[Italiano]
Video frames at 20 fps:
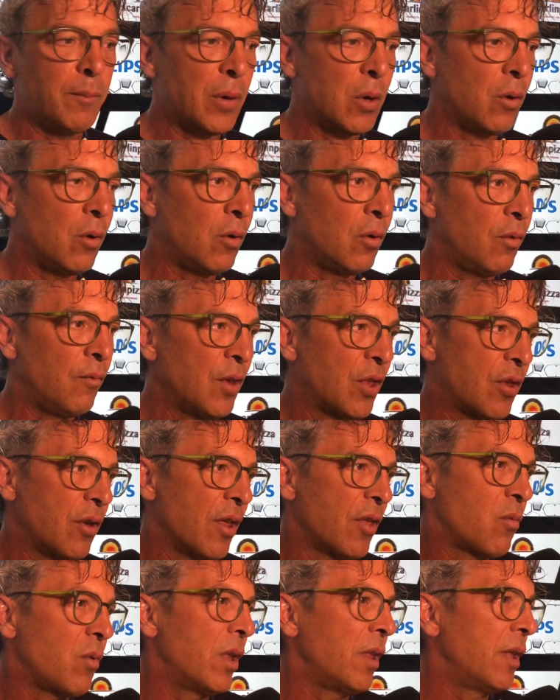però ho visto una
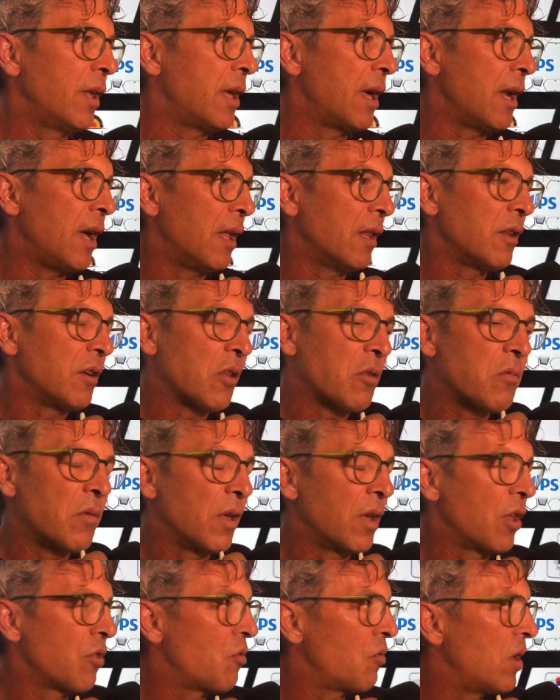squadra di carattere, una
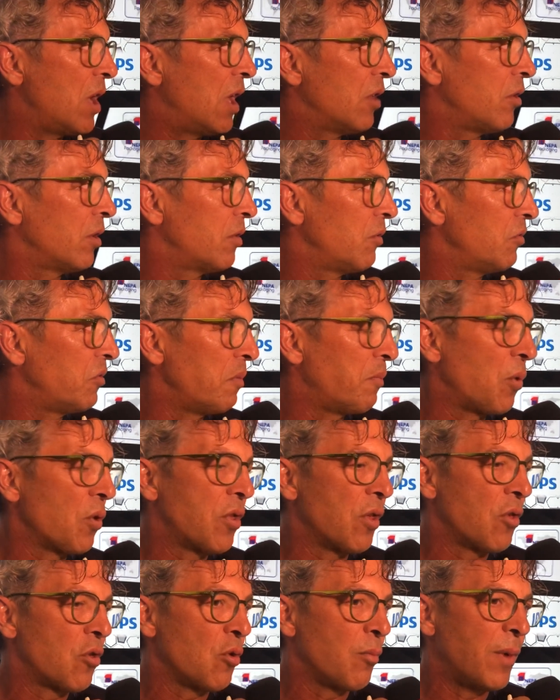squadra che ha giocato, ha tenuto il
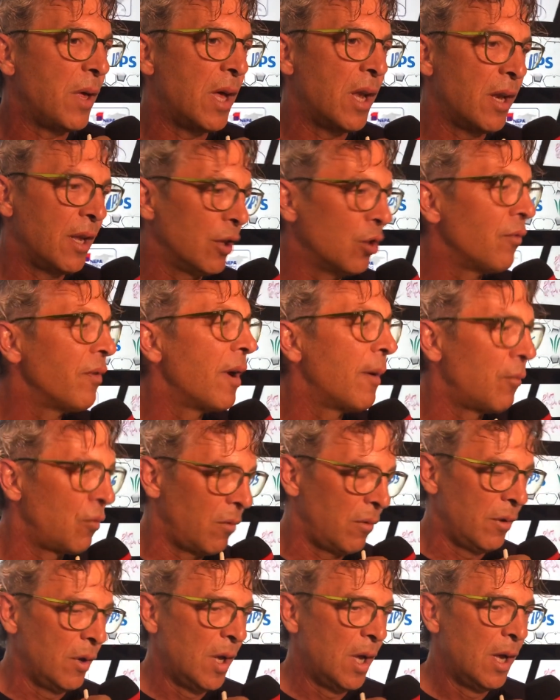possesso palla, dovevamo